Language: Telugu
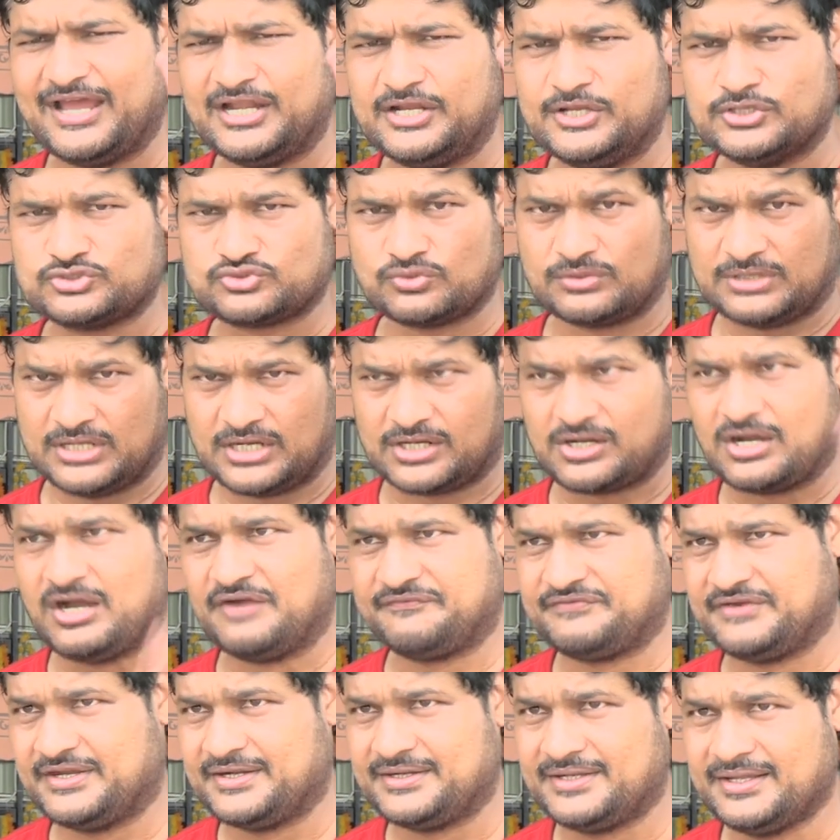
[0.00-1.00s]
వాల్యూస్ ఉన్న
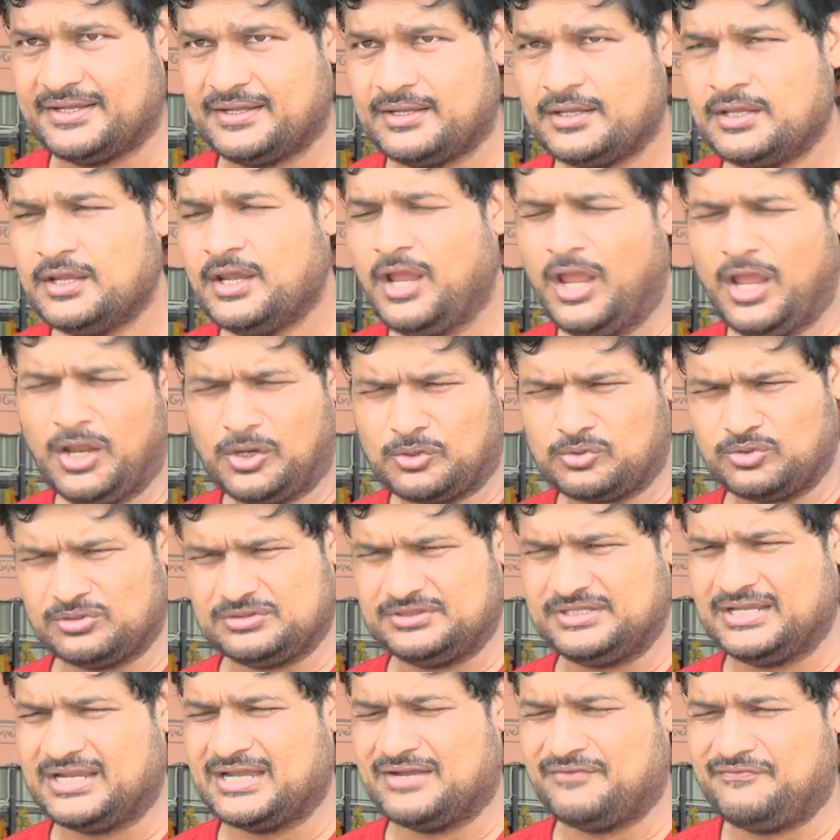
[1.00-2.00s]
కాఫీ అండి
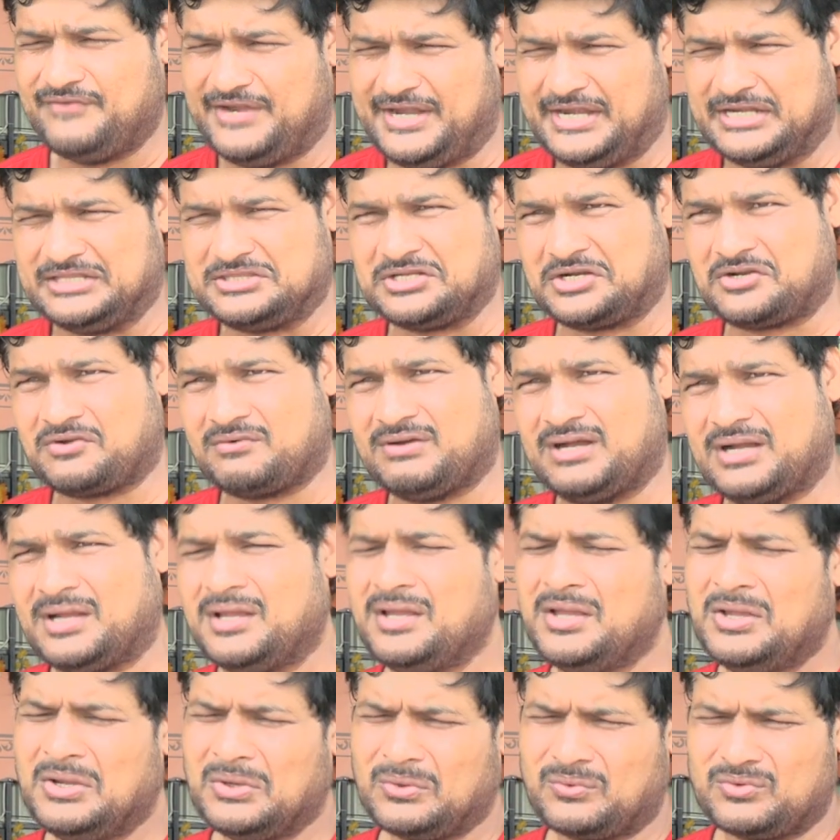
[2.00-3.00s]
కొద్దిగా వేడి తక్కువ
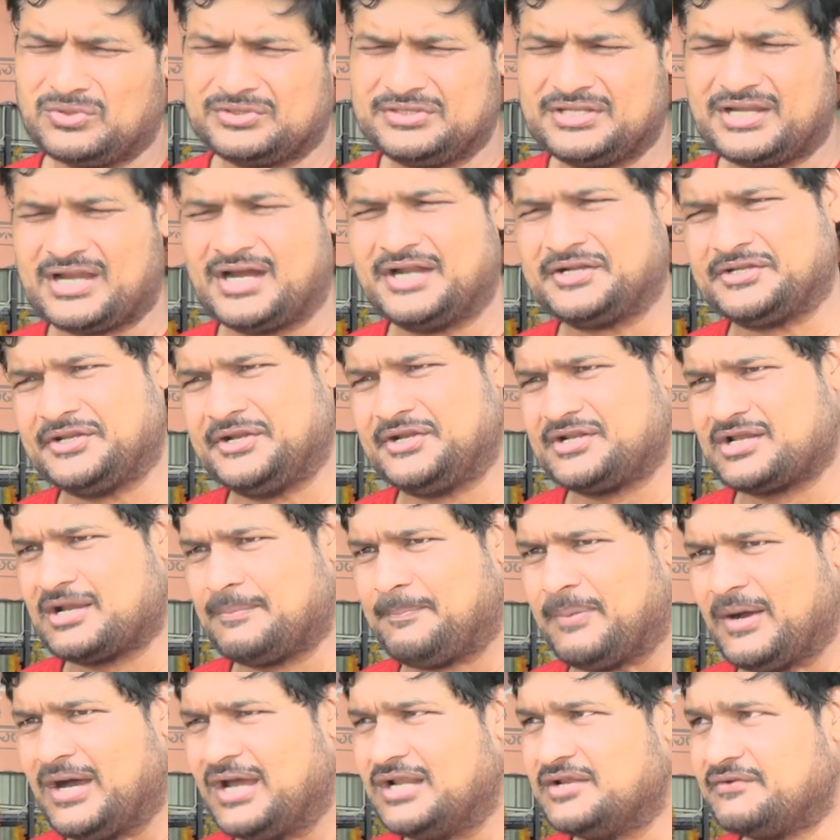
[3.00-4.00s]
కొద్దిగా అటు ఇటుగా
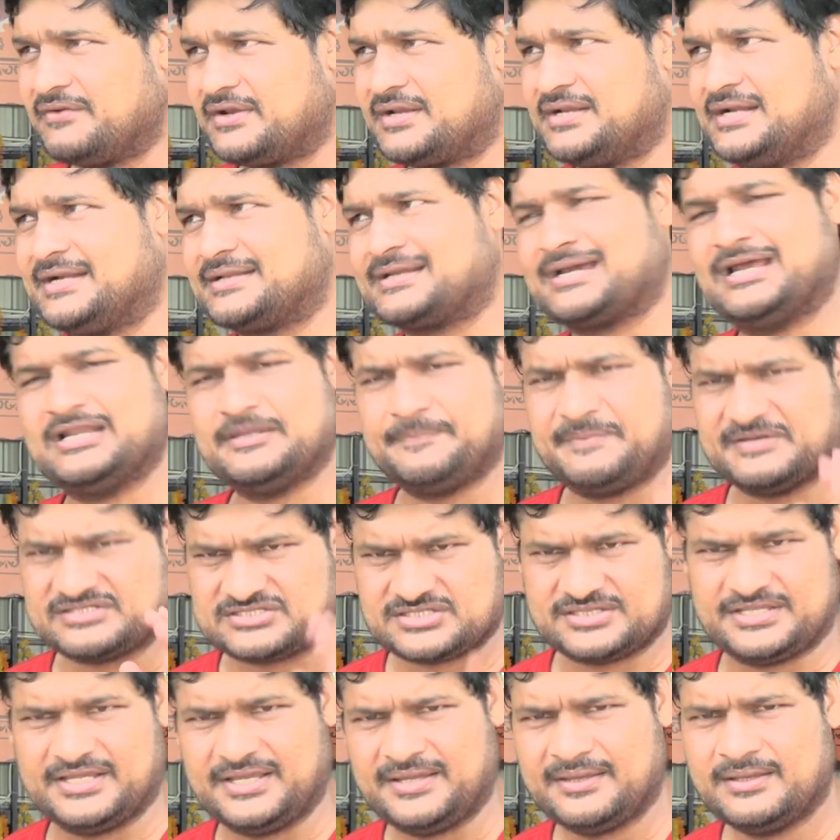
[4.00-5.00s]
పాలు విరినట్టుగా
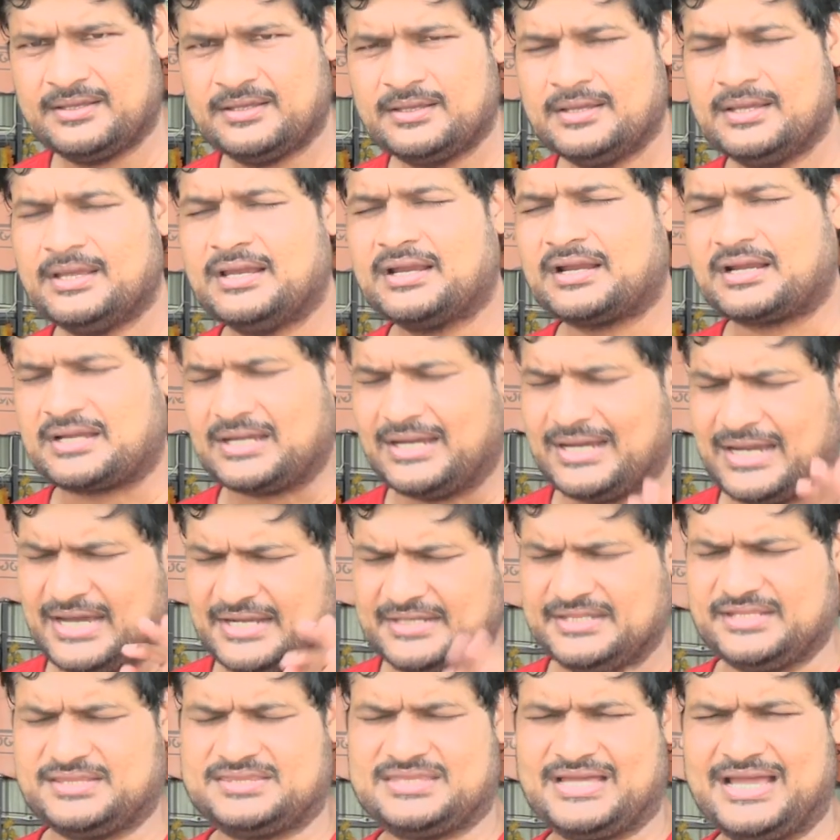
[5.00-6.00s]
అనిపిస్తుంది
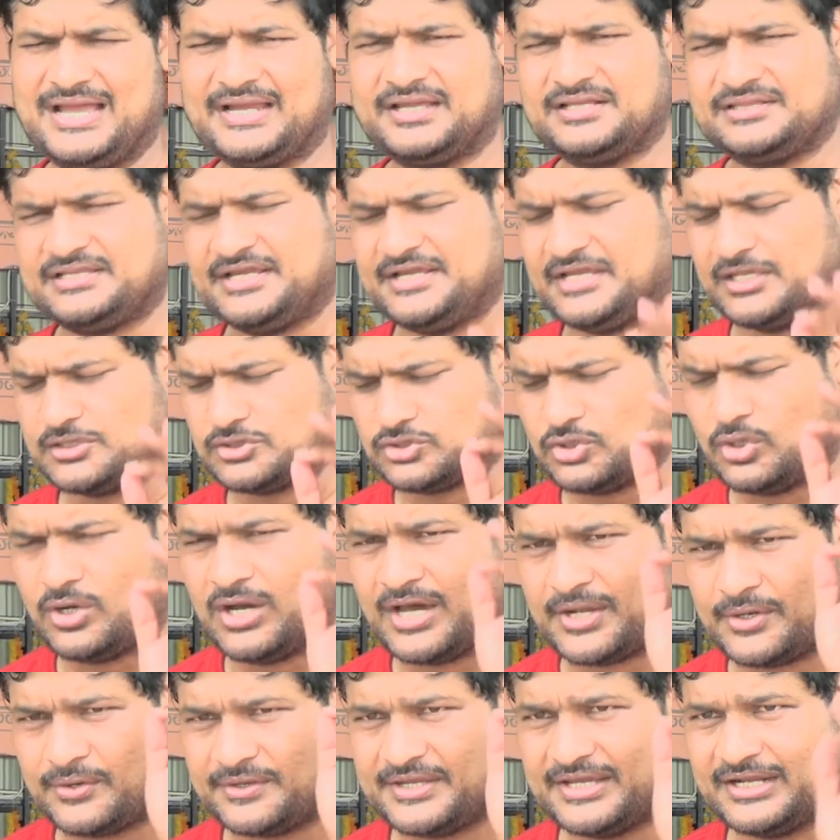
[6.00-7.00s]
కానీ తాగితే ఎంతో
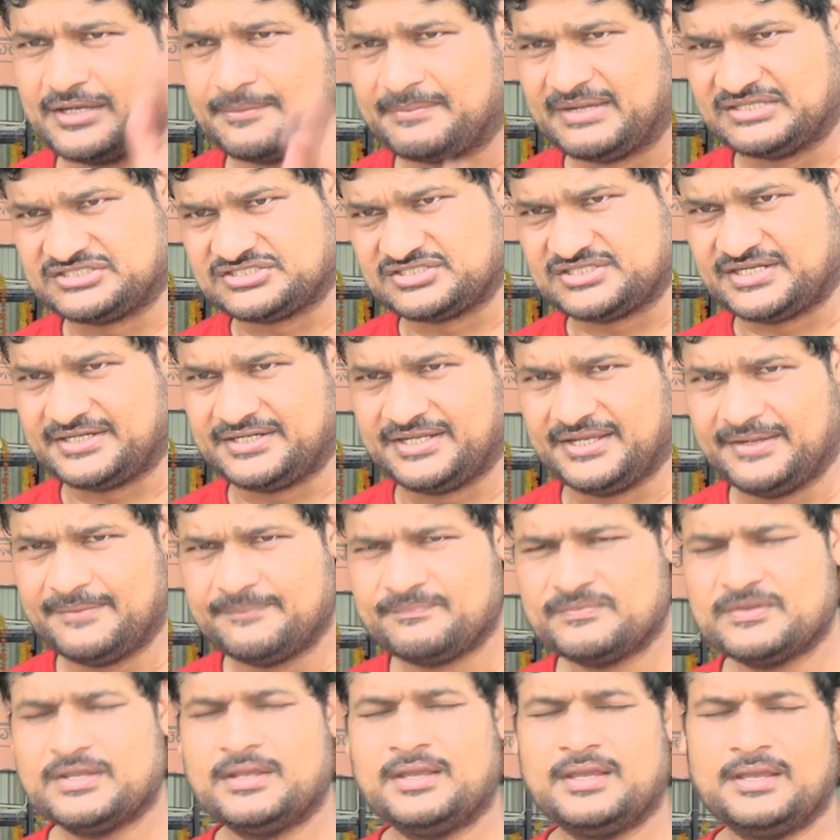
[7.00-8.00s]
ఆరోగ్యానికి మంచిదండి
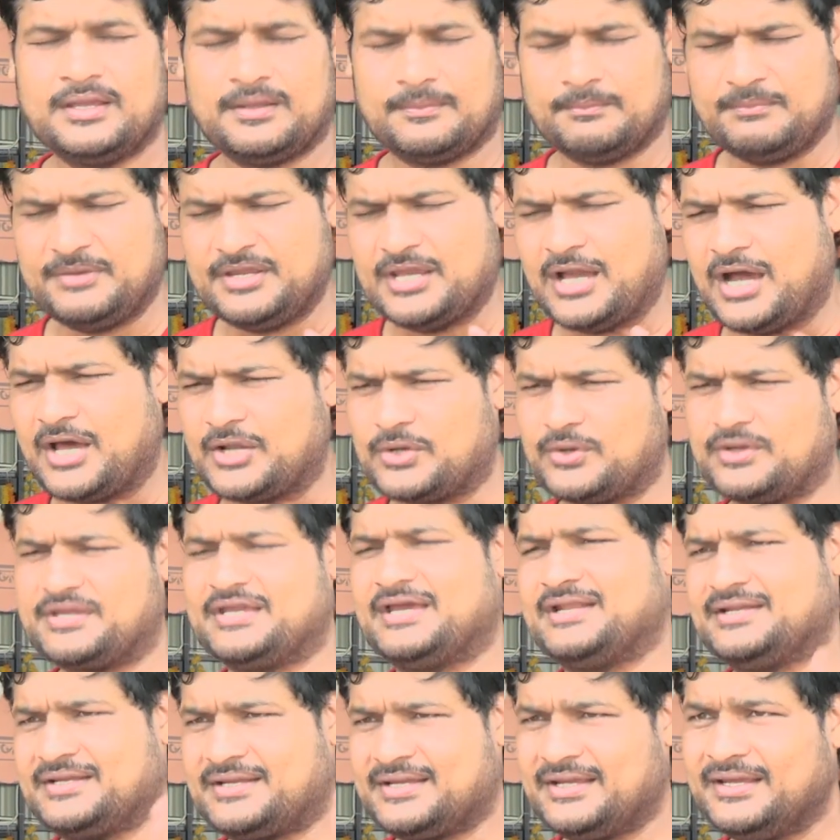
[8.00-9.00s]
మీ
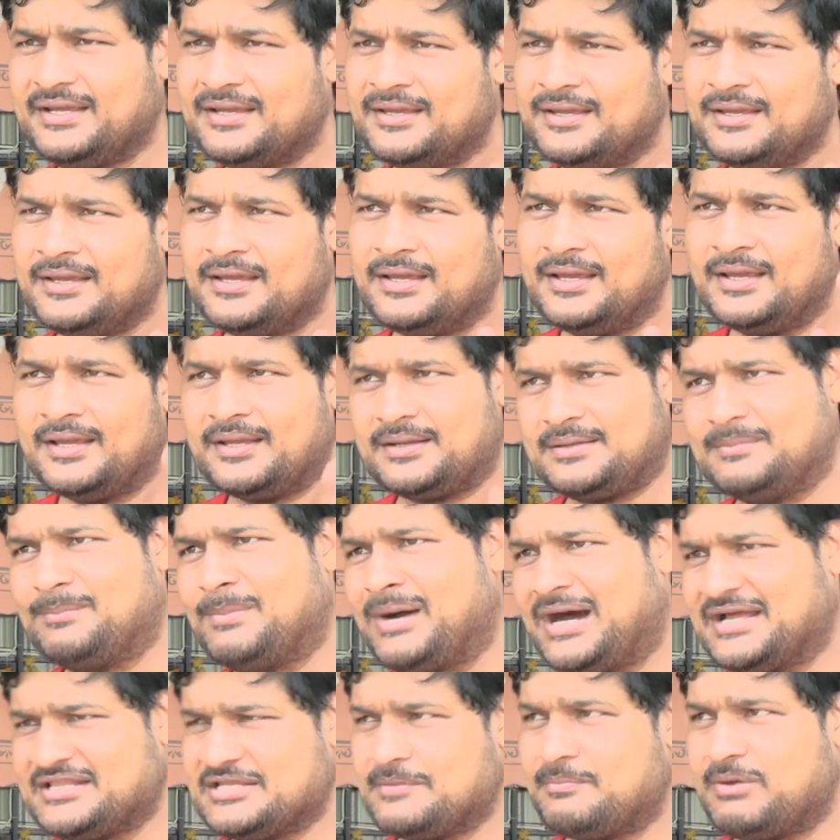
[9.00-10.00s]
ఆరోగ్యానికి
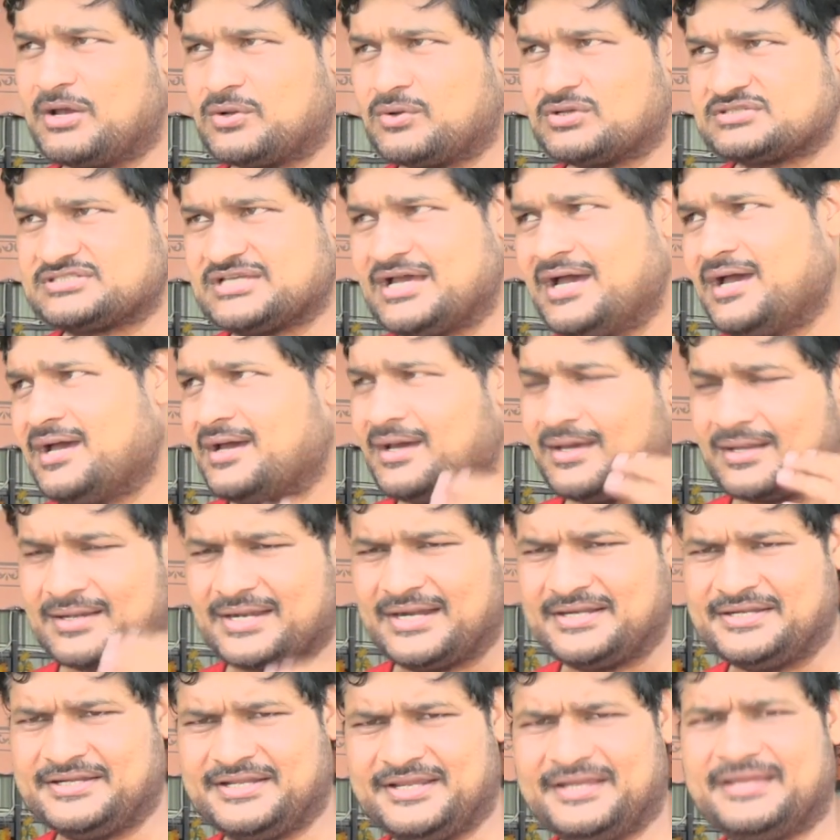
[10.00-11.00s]
మాది భరోసా
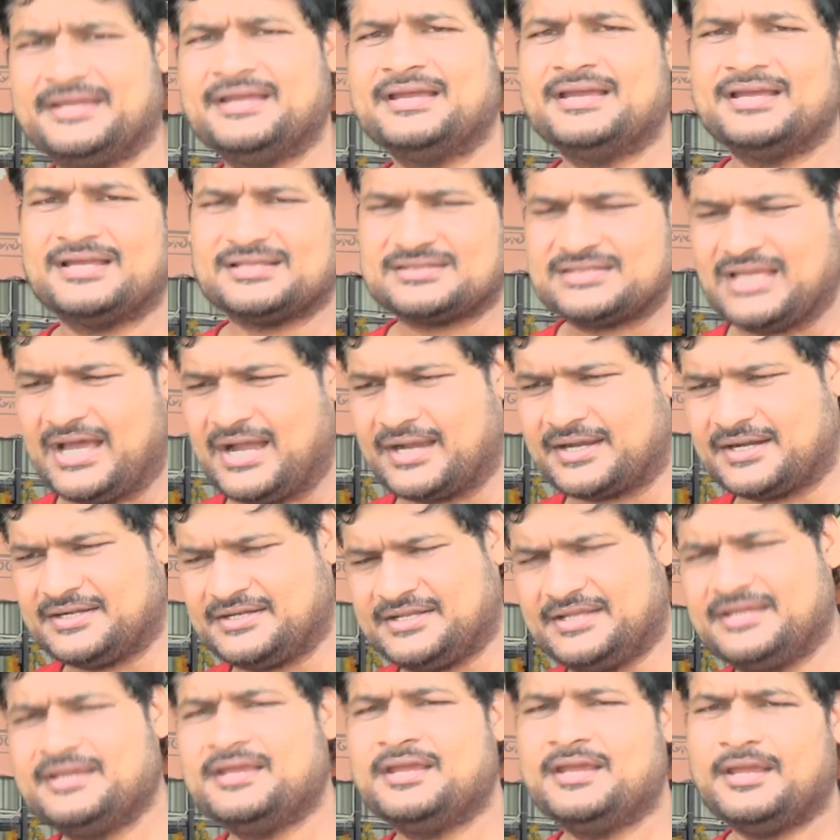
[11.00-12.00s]
రండి
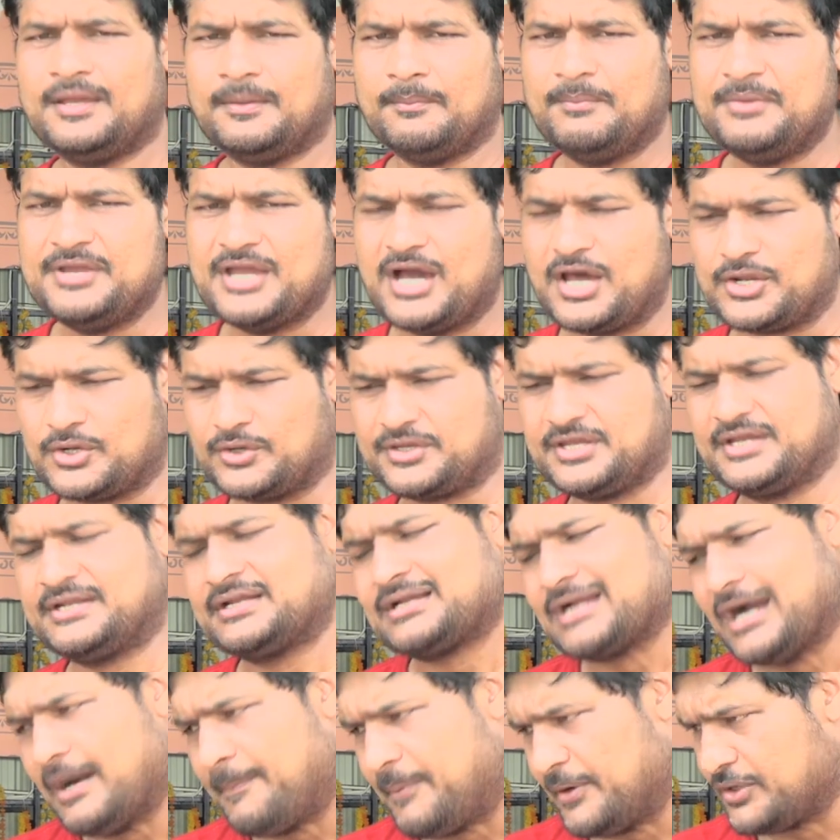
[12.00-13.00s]
తాగండి మీ
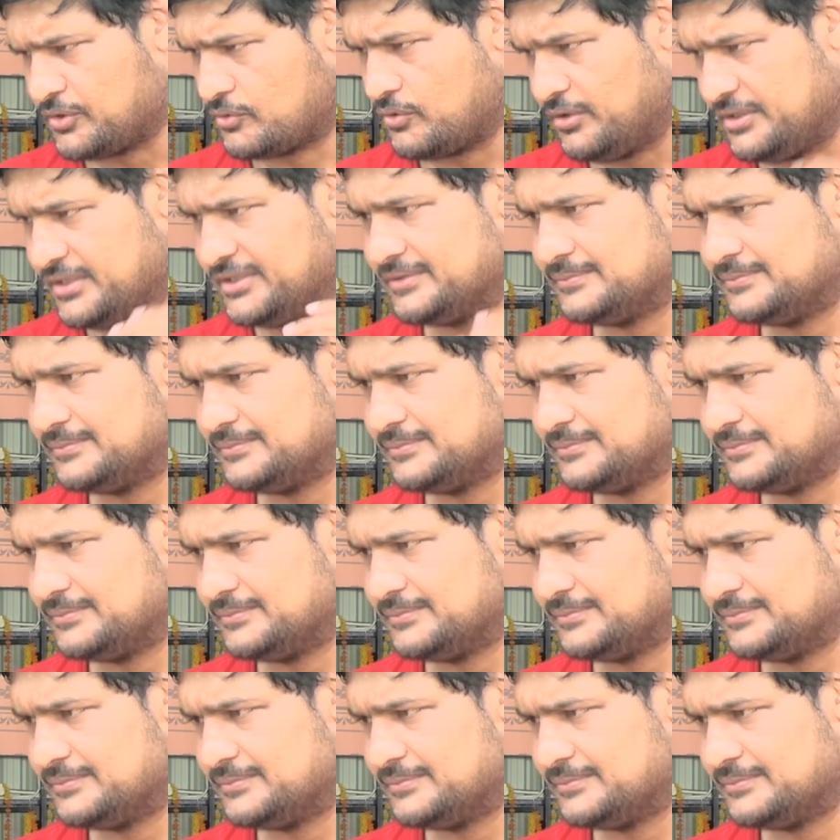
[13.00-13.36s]
ఆరోగ్యాన్ని కాపాడుకోండి